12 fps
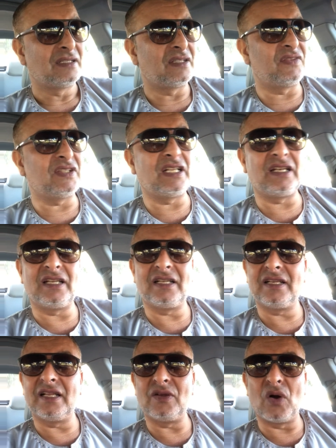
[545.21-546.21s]
تفيد
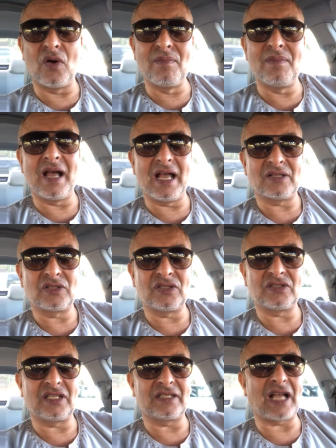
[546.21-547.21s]
الامه
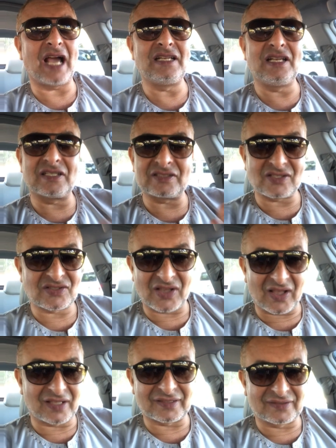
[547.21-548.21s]
تعلي
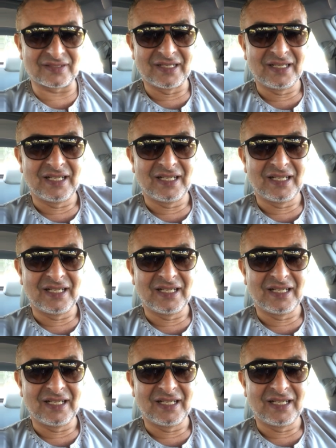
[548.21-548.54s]
الاقتصاد